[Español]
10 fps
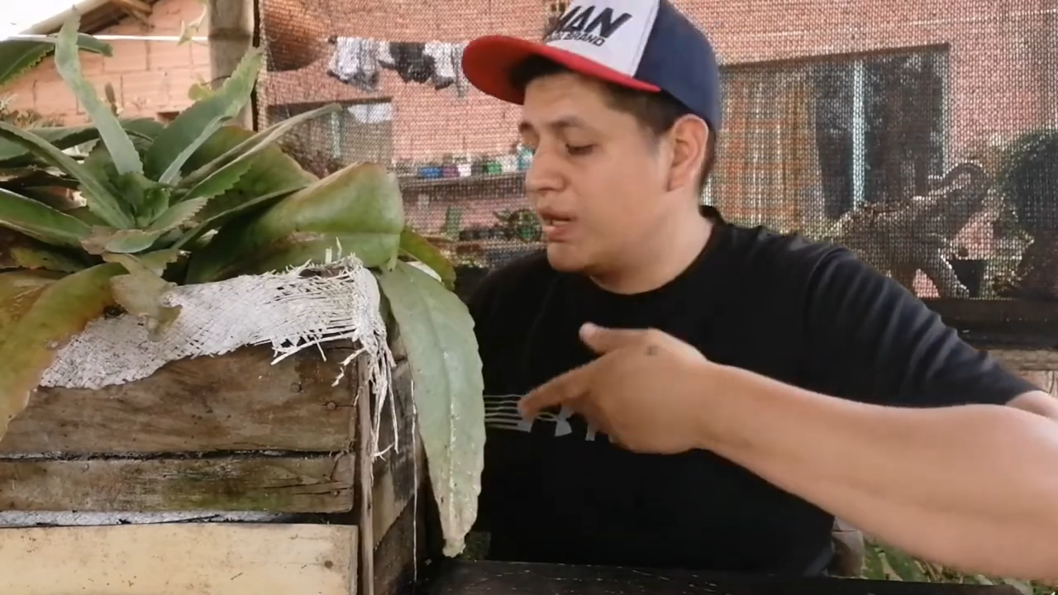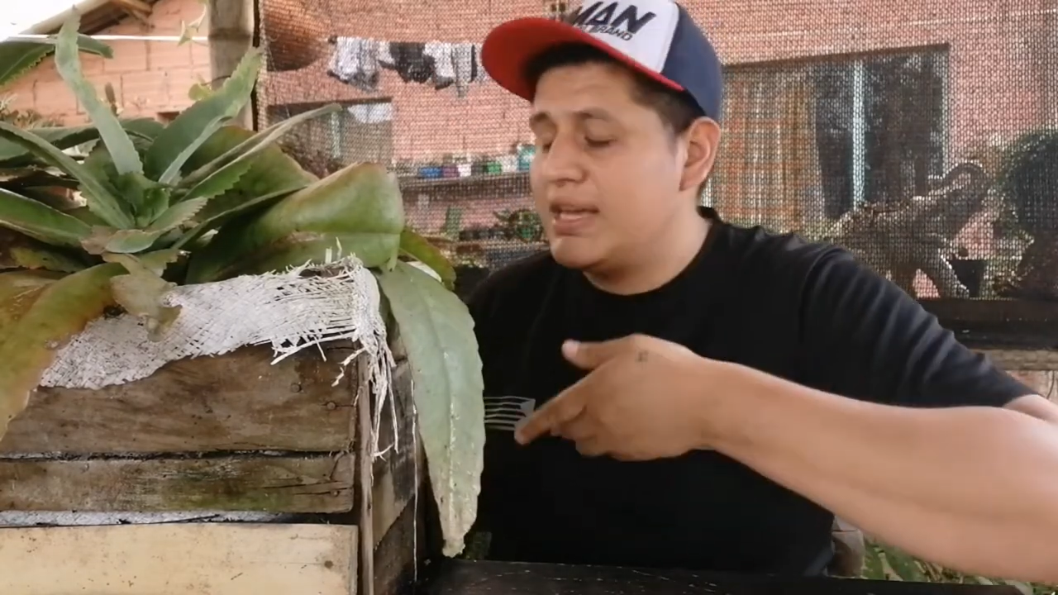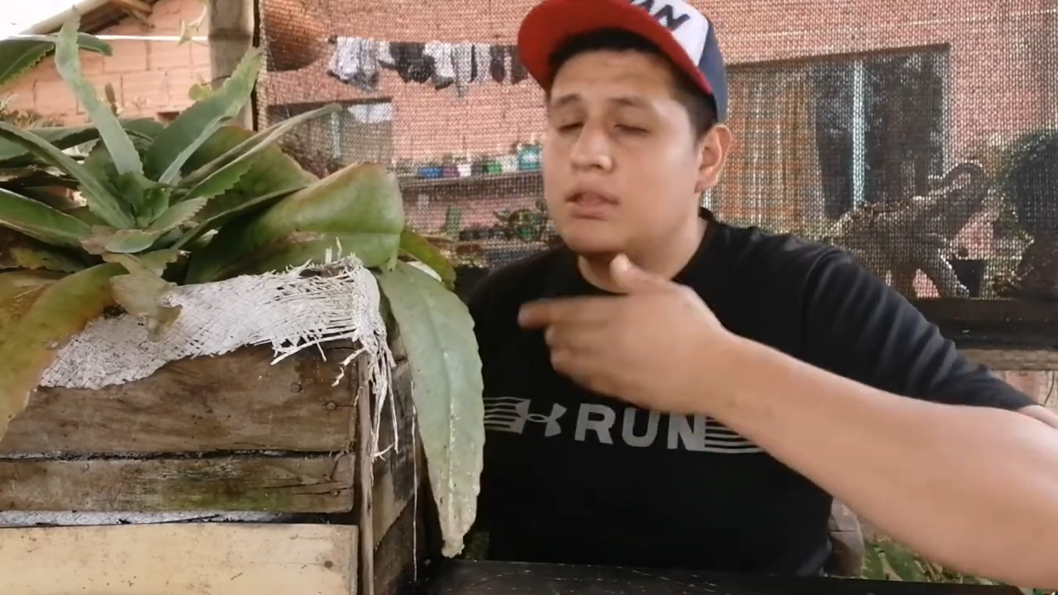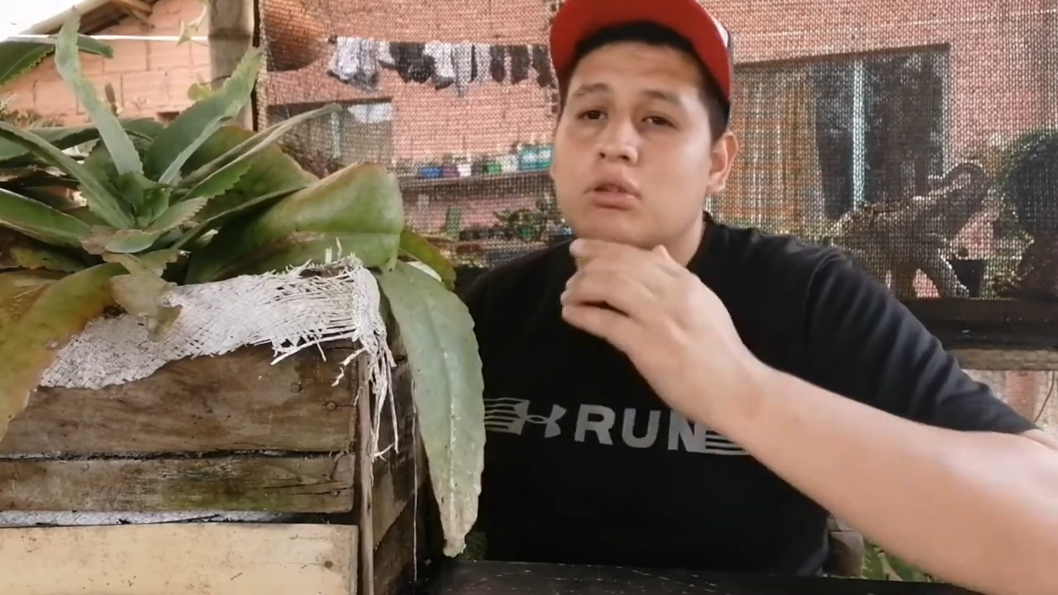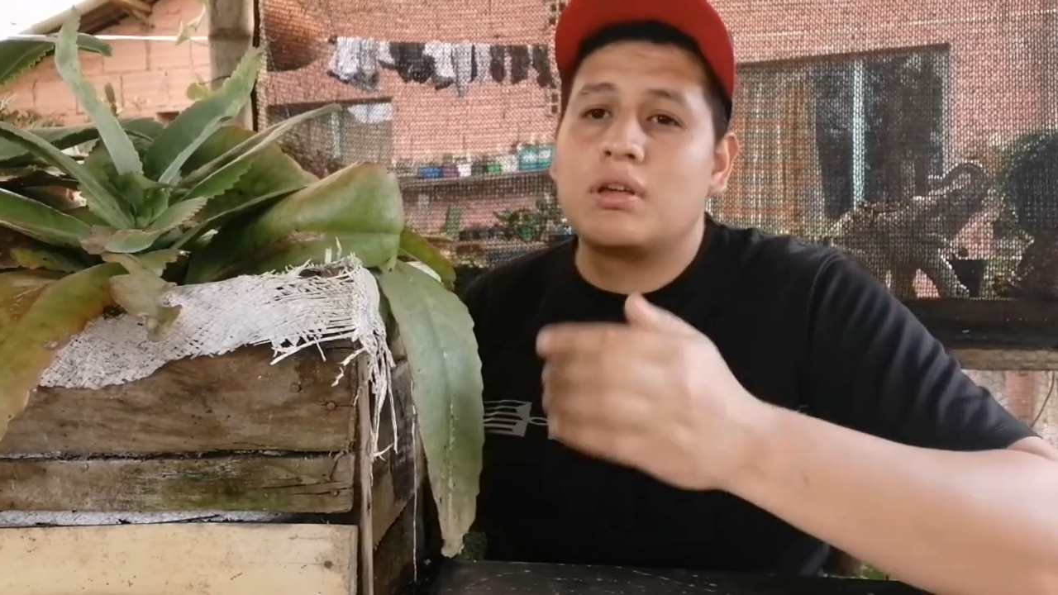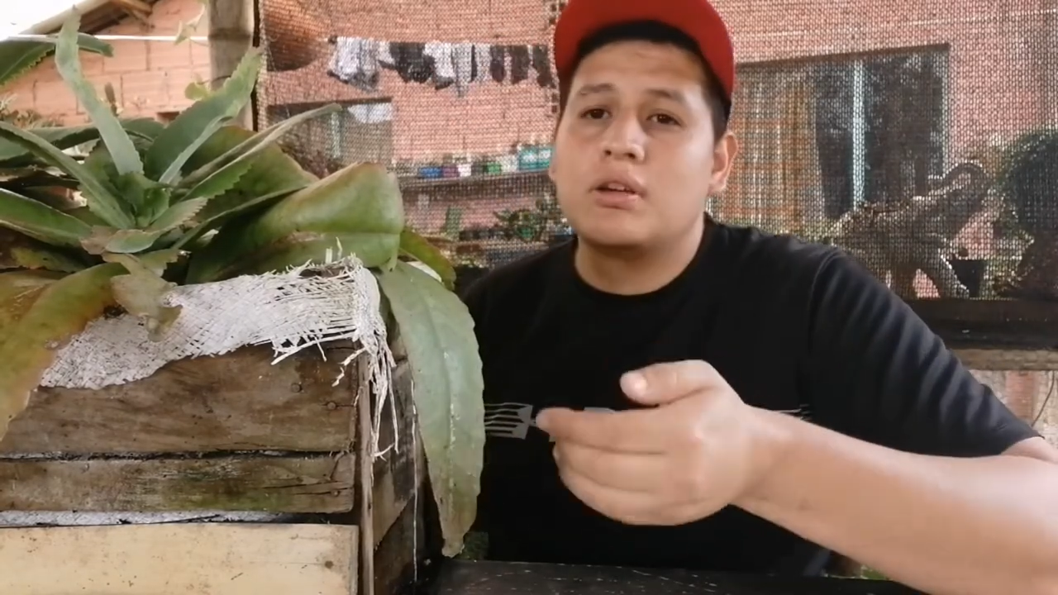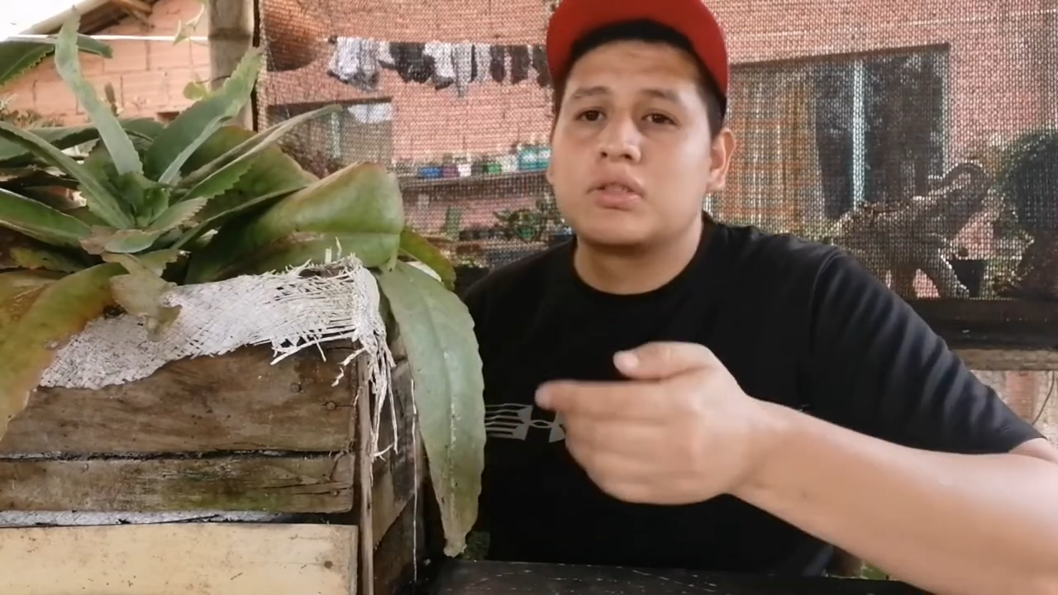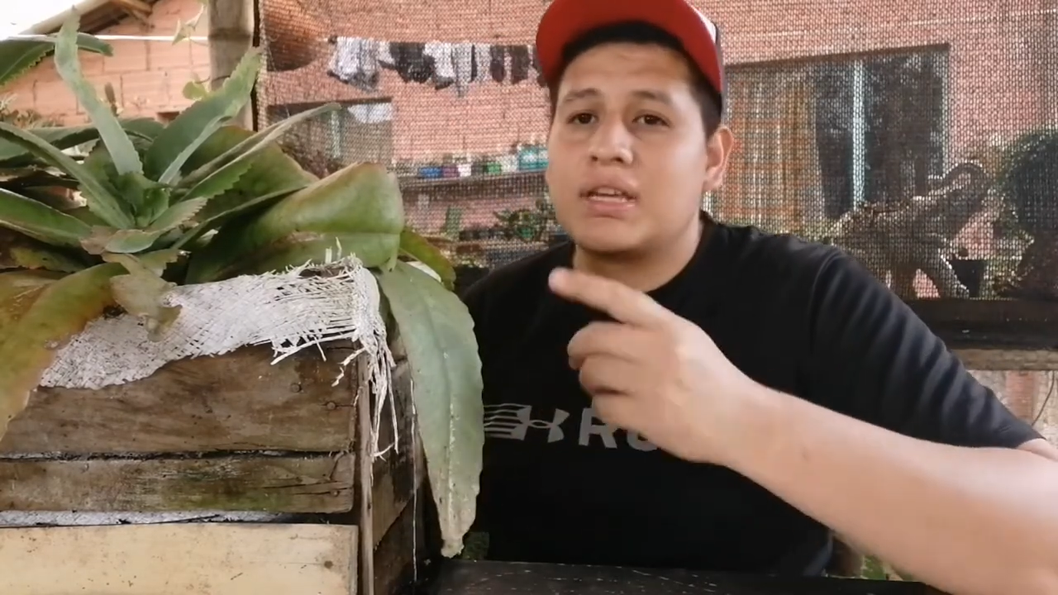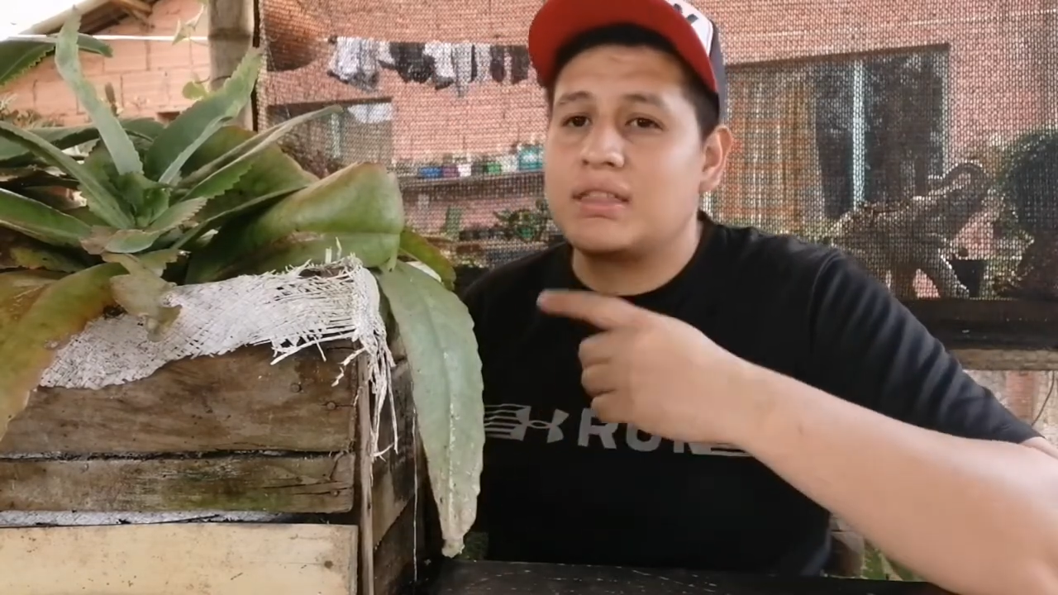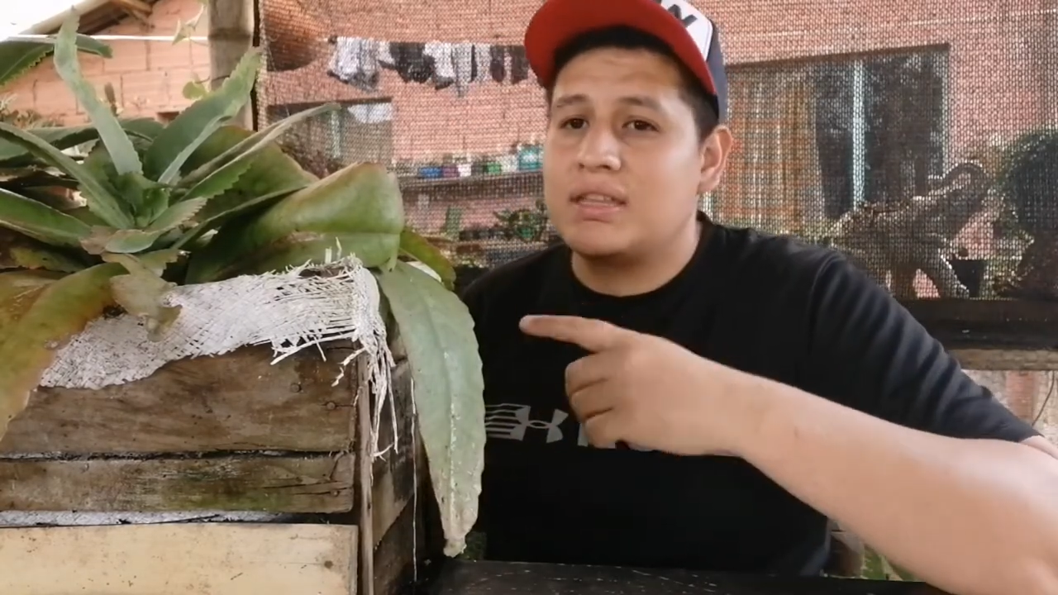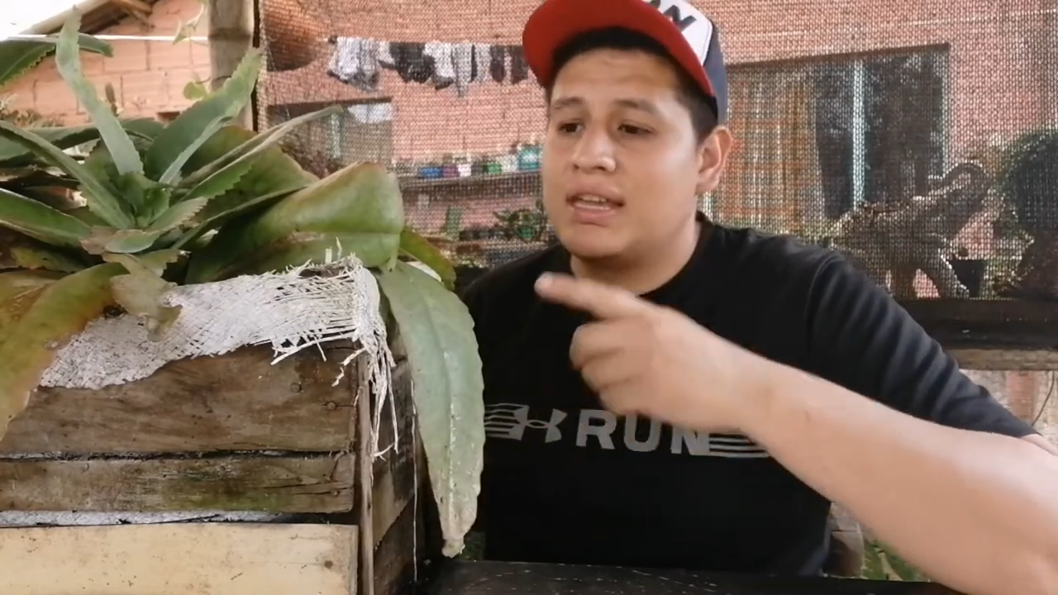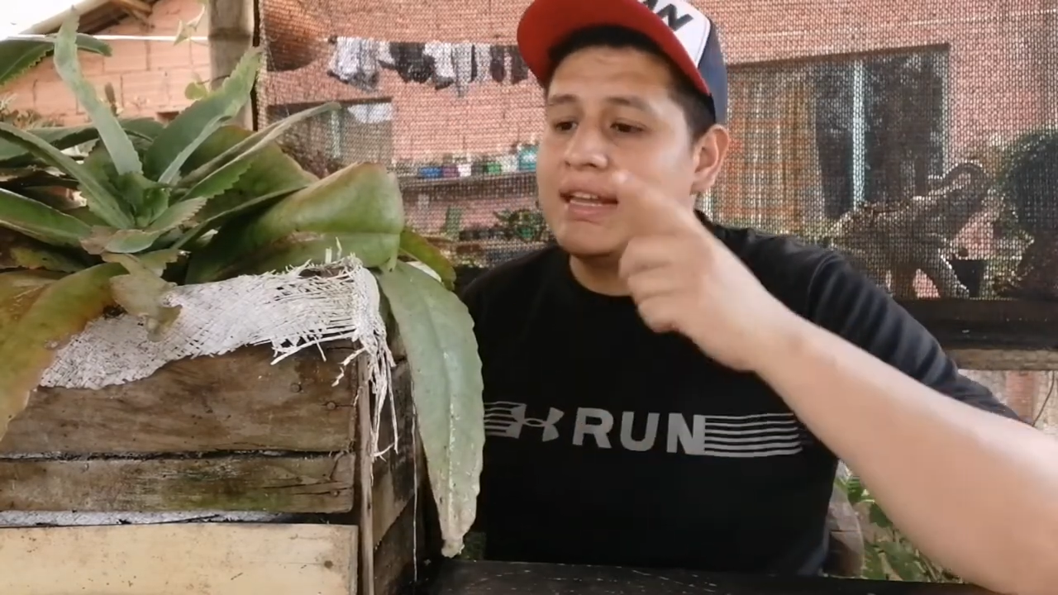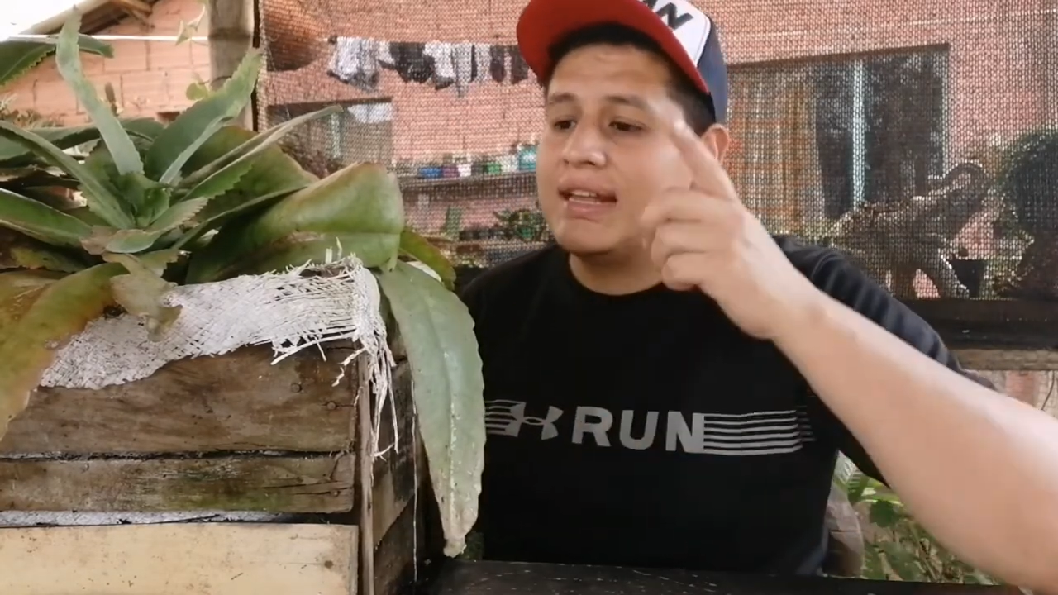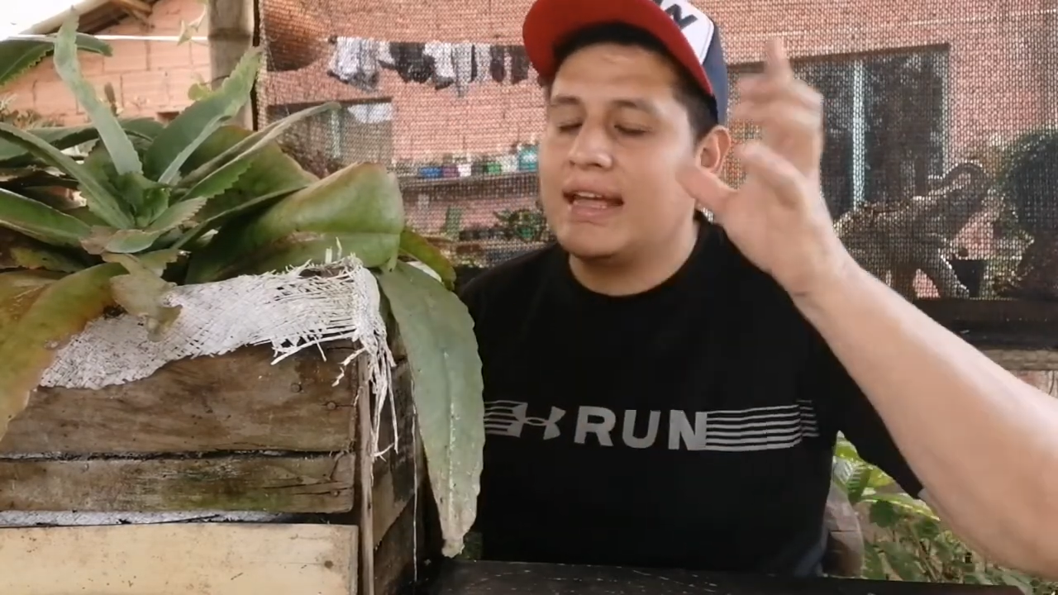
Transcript: hijito de los que tiene